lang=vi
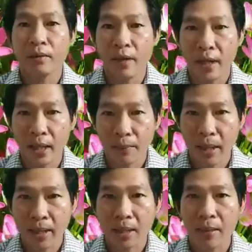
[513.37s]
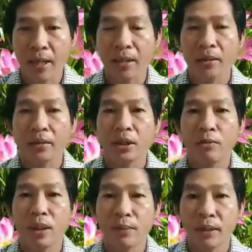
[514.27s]
và hẹn gặp lại các bạn trong
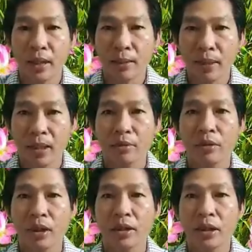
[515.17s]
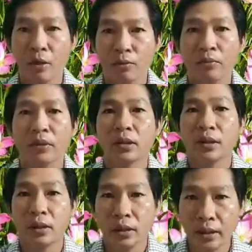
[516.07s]
clip chia sẻ tiếp theo. Xin trân trọng.
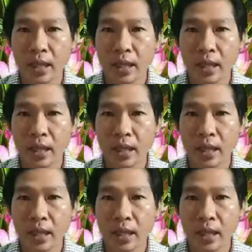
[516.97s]
Kính